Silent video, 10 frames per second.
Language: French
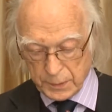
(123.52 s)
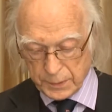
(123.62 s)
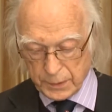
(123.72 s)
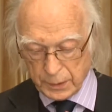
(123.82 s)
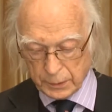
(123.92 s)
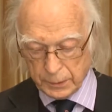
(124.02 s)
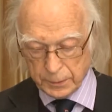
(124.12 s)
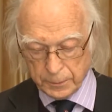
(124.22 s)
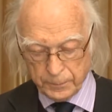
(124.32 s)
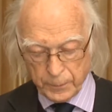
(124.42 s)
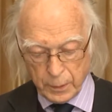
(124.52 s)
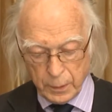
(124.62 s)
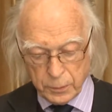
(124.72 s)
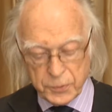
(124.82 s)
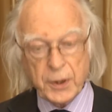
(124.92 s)
siècle,
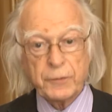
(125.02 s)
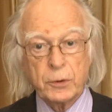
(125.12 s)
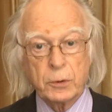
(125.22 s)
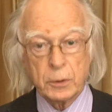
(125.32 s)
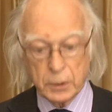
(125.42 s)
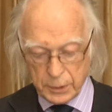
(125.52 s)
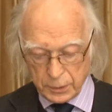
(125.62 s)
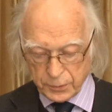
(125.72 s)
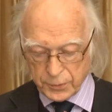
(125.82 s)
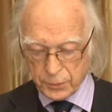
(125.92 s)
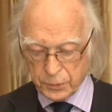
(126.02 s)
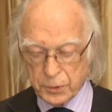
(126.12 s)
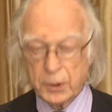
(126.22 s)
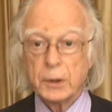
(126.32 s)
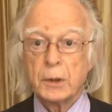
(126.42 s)
nous avions en quelque sorte
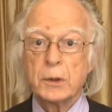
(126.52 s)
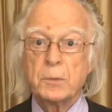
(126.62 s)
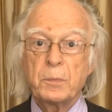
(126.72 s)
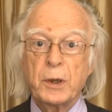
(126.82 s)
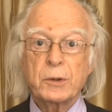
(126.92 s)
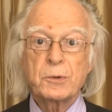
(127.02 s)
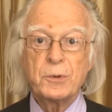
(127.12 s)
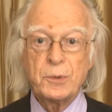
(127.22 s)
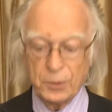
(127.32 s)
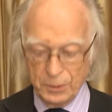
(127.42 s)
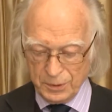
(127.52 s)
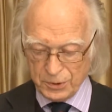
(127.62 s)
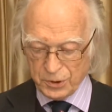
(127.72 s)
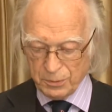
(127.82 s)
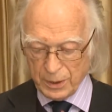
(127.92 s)
perdu le
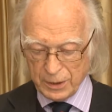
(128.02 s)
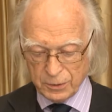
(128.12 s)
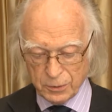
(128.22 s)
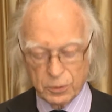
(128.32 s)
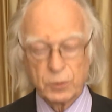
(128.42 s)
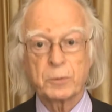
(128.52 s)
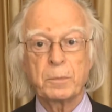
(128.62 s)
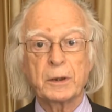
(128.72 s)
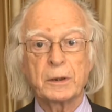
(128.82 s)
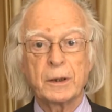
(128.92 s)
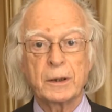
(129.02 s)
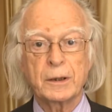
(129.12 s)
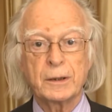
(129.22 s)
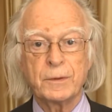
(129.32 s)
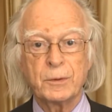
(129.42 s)
chemin que Claude Bernard
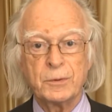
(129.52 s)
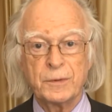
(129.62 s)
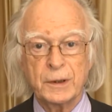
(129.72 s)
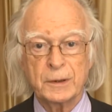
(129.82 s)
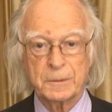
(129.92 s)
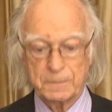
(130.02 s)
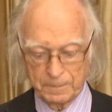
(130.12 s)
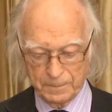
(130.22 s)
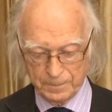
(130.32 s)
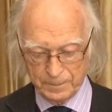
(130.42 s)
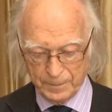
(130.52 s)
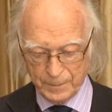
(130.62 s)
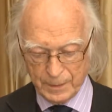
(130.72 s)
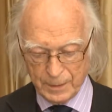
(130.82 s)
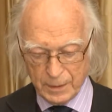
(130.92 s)
avait ouvert.
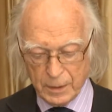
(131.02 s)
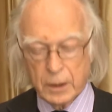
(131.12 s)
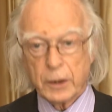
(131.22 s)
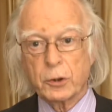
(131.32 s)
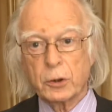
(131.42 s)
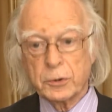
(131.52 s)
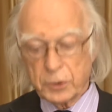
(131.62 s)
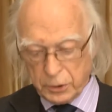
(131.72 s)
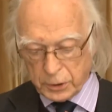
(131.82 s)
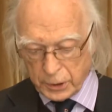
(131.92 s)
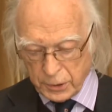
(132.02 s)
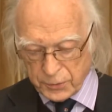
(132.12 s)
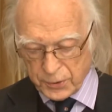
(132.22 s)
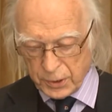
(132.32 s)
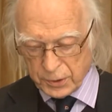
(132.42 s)
La grande
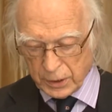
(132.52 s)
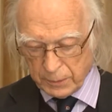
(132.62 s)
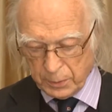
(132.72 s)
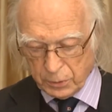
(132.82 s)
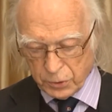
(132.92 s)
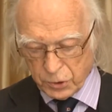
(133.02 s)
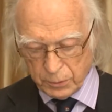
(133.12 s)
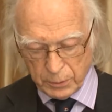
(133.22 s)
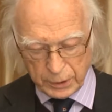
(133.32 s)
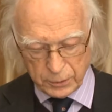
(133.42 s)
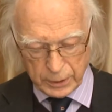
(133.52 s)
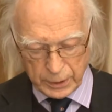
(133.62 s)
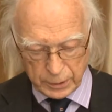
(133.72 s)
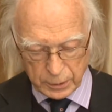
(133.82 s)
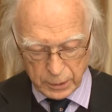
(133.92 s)
réussite de la biologie
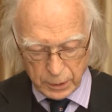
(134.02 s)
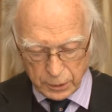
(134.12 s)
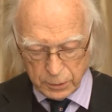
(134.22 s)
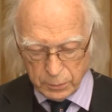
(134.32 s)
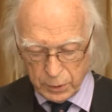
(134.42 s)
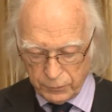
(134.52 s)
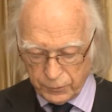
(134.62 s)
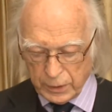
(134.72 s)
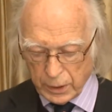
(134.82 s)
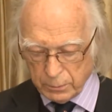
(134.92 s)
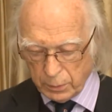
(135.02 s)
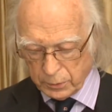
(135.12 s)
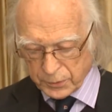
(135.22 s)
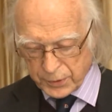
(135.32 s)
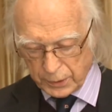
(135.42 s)
moléculaire qui menait finalement au
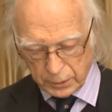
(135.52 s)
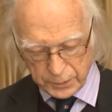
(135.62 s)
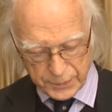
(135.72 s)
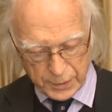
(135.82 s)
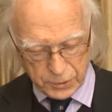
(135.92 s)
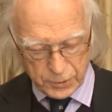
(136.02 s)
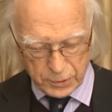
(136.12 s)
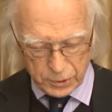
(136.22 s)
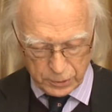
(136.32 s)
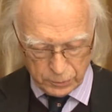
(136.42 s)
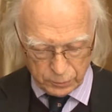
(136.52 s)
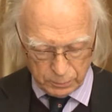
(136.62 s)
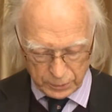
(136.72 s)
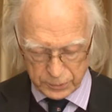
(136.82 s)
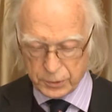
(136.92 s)
séquençage des génomes
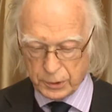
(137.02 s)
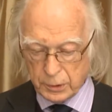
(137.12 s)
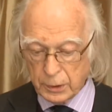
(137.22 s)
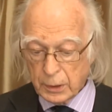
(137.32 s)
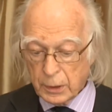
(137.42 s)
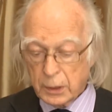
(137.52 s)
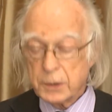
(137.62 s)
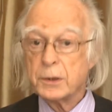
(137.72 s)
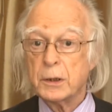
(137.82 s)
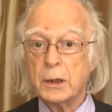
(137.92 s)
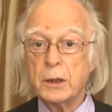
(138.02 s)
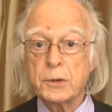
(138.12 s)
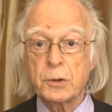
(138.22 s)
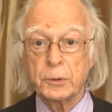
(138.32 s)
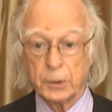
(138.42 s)
entiers était
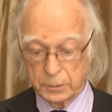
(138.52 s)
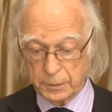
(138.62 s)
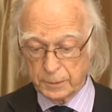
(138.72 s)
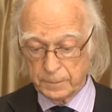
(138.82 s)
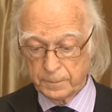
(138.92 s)
étonnante.